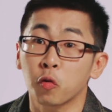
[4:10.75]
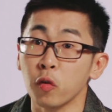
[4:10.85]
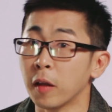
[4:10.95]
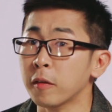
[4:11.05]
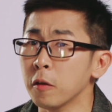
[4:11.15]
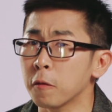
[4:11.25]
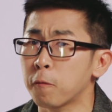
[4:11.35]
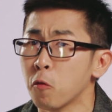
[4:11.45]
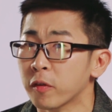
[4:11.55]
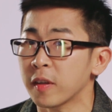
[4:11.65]
虽然是
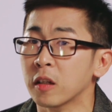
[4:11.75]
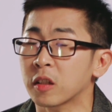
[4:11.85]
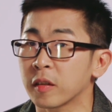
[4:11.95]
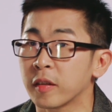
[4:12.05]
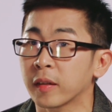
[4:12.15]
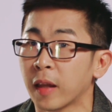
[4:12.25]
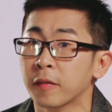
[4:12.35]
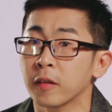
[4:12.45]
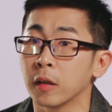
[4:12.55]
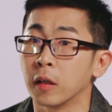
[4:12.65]
复兴时期，
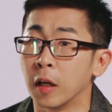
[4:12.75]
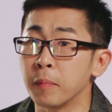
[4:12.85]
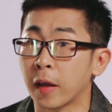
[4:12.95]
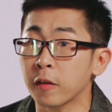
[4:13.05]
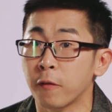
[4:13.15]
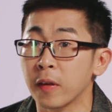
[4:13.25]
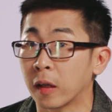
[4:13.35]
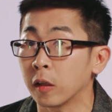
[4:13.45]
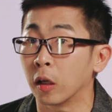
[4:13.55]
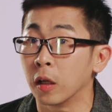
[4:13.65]
但是人民还是非
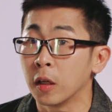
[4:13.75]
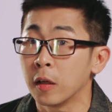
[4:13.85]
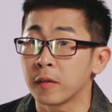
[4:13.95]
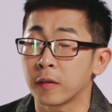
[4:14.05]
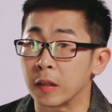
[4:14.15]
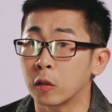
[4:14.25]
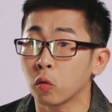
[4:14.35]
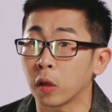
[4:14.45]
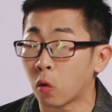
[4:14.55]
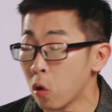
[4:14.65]
常的极
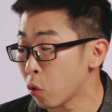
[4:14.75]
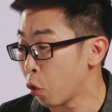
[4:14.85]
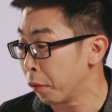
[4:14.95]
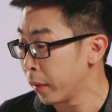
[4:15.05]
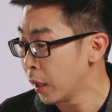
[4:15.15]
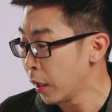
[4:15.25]
度的困苦。